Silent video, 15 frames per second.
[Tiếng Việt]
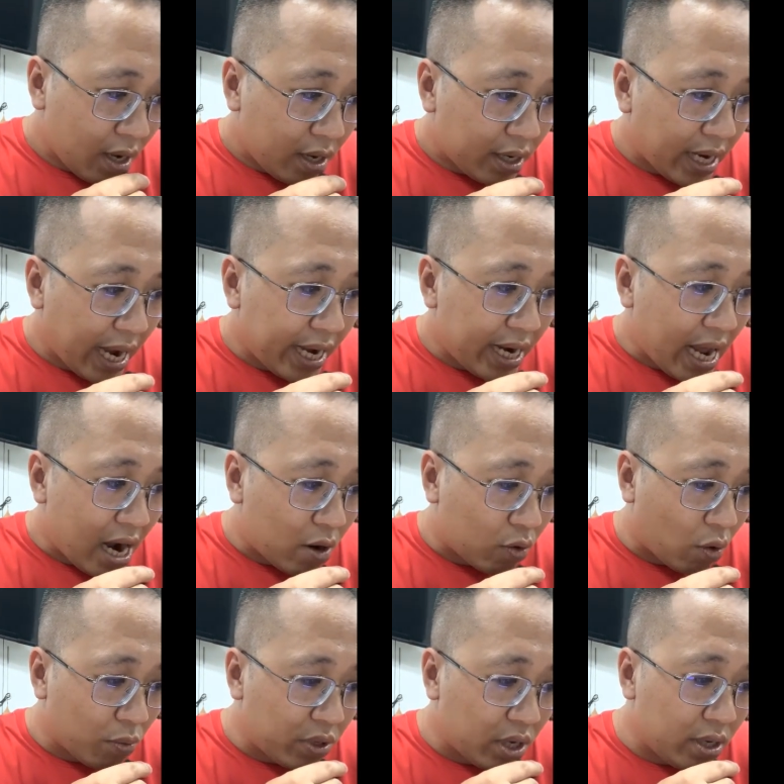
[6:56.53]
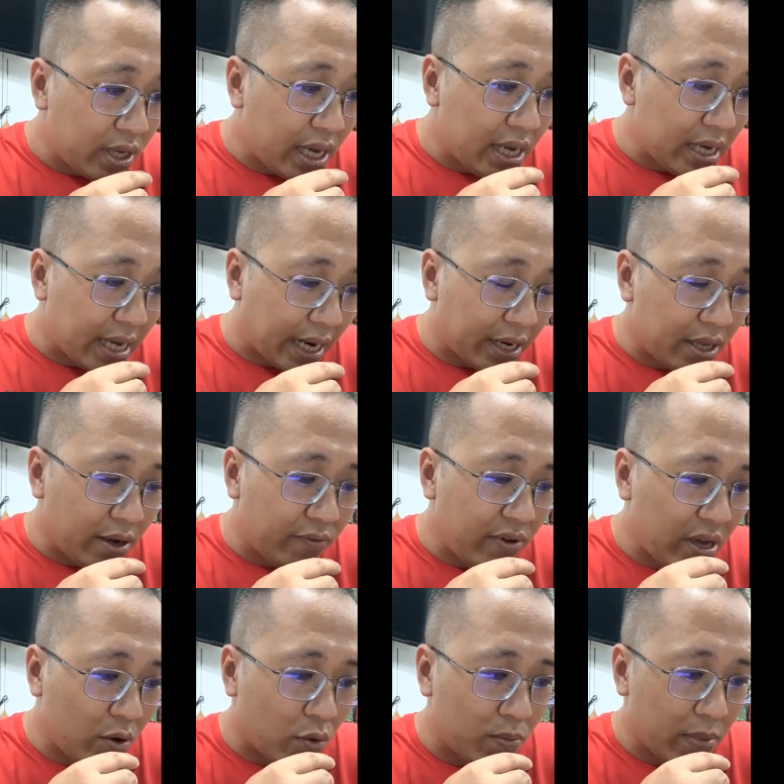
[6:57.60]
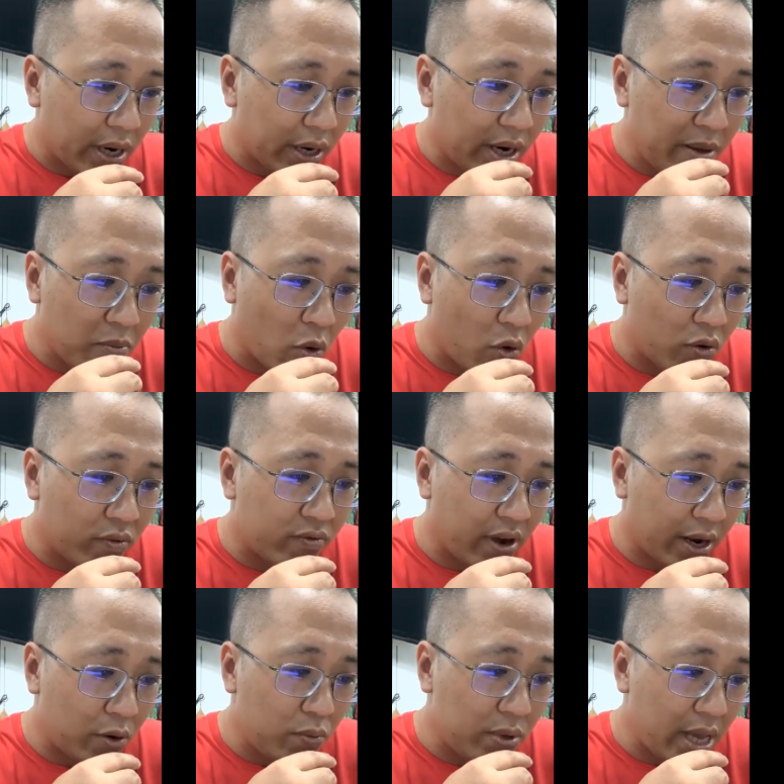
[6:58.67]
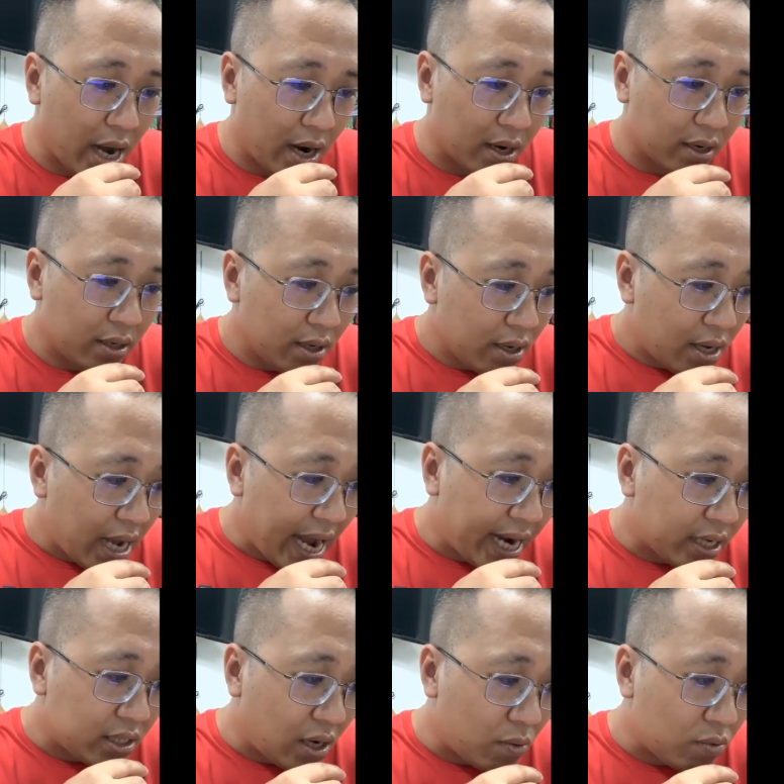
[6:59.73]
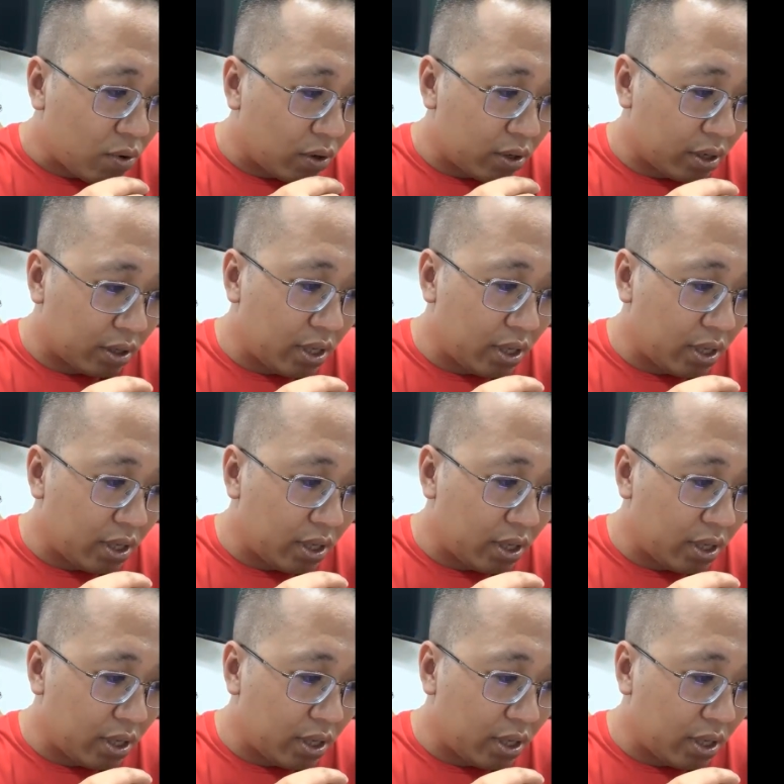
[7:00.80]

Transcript: Ngày nào cũng chứng kiến cảnh nhân viên của mình đi muộn về đúng giờ, ăn xong còn được